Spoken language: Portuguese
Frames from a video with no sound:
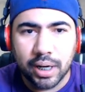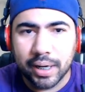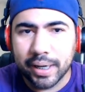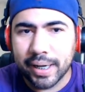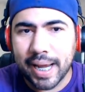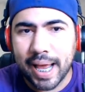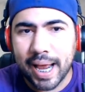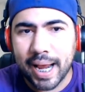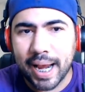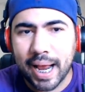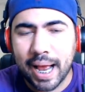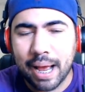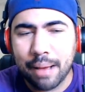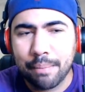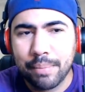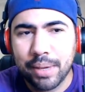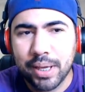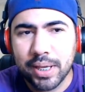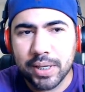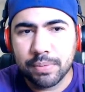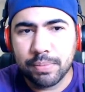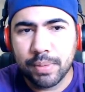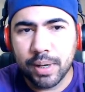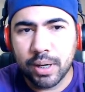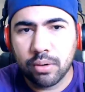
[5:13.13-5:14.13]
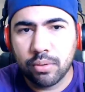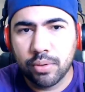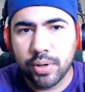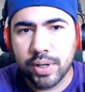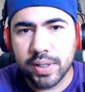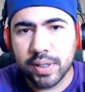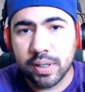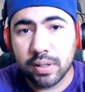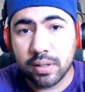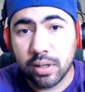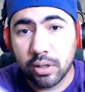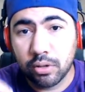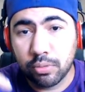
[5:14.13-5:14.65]
Na, a mesma
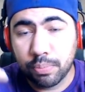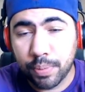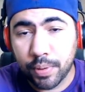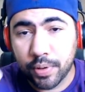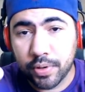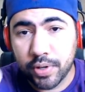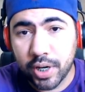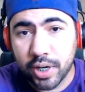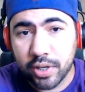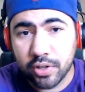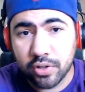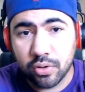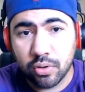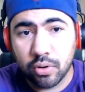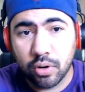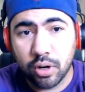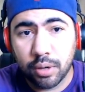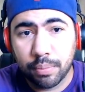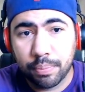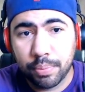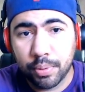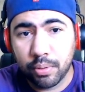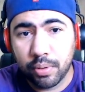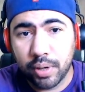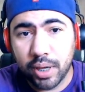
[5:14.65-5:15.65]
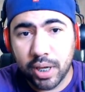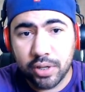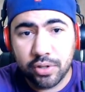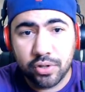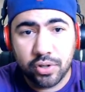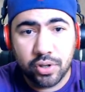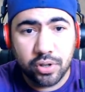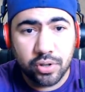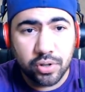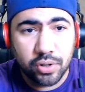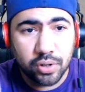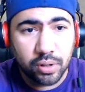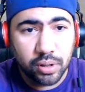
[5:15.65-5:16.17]
coisa, tá escrito Project Scorpio
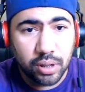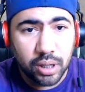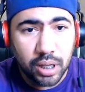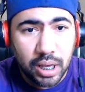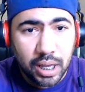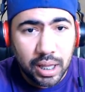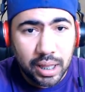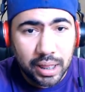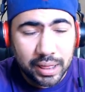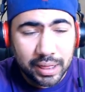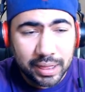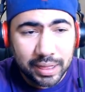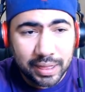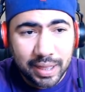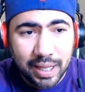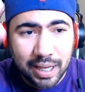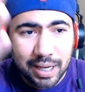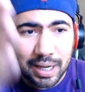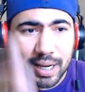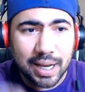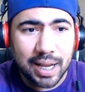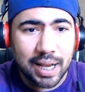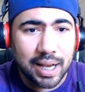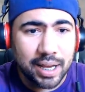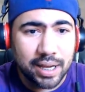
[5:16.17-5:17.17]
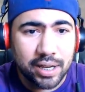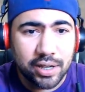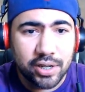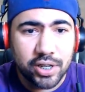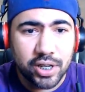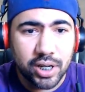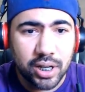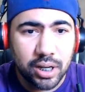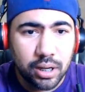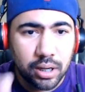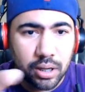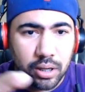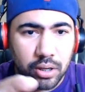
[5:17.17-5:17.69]
Edition na
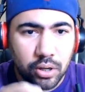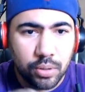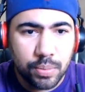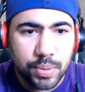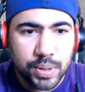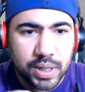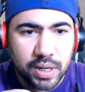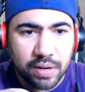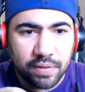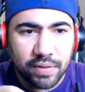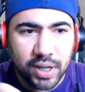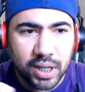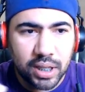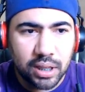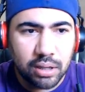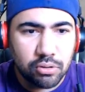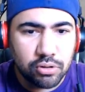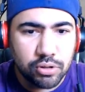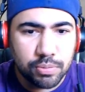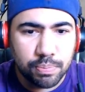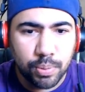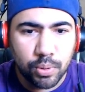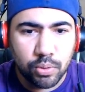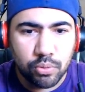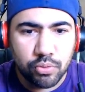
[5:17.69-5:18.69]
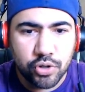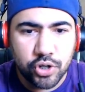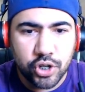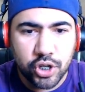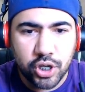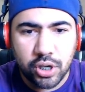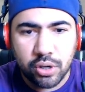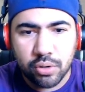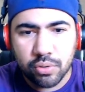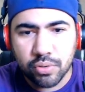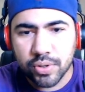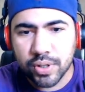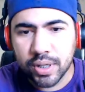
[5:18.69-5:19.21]
caixa, e observa que tem uns
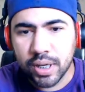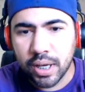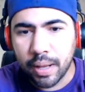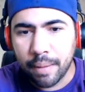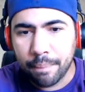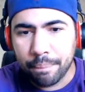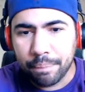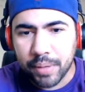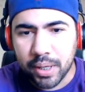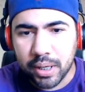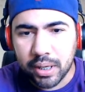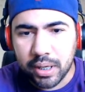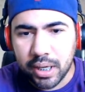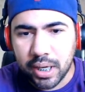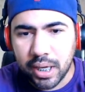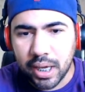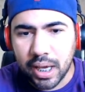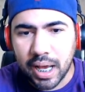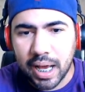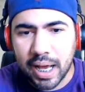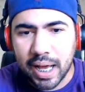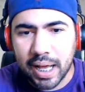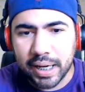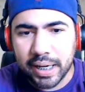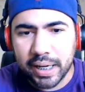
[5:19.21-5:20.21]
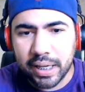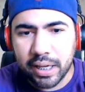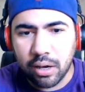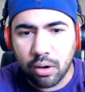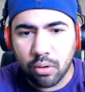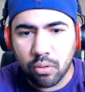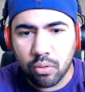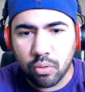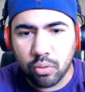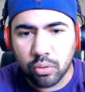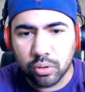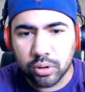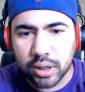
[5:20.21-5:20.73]
pontinhos e ali,
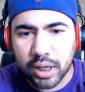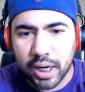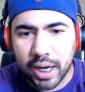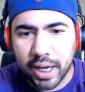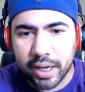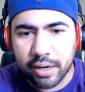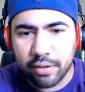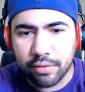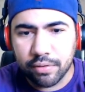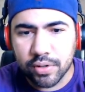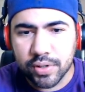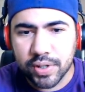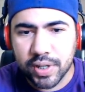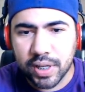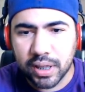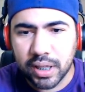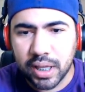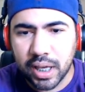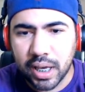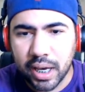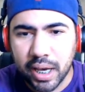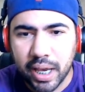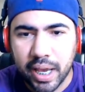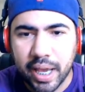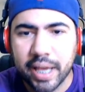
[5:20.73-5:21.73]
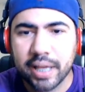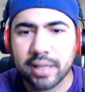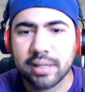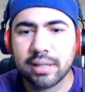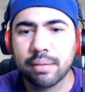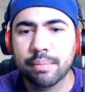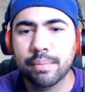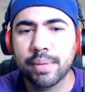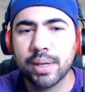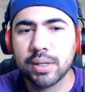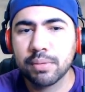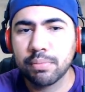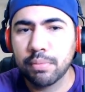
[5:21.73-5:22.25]
ao contrário, você tem essa
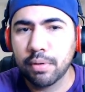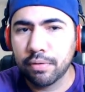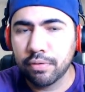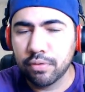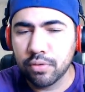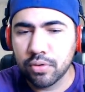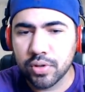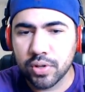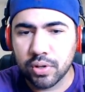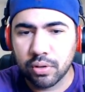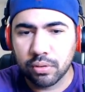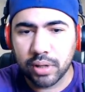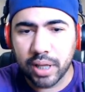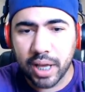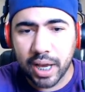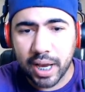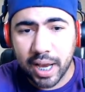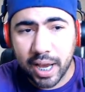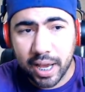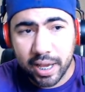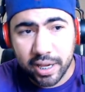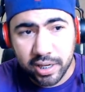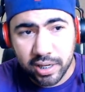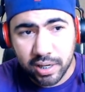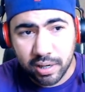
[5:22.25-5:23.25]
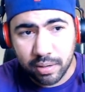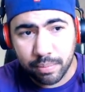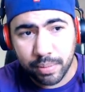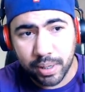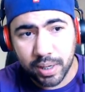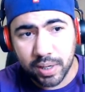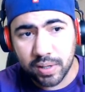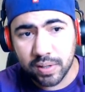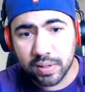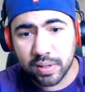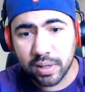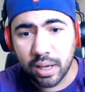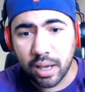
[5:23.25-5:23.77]
mesma função na caixa,
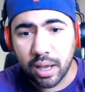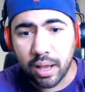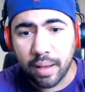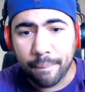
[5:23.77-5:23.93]
mas